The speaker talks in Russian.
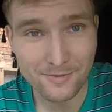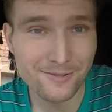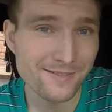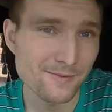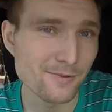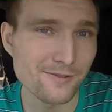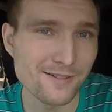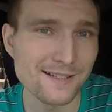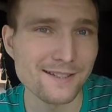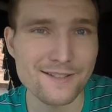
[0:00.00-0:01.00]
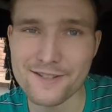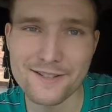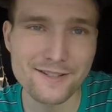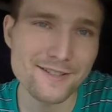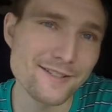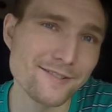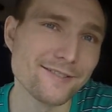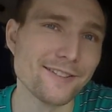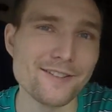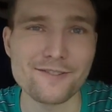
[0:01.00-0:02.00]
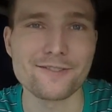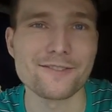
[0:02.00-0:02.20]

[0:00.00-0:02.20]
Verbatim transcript: а вы уже буквально через секундочку.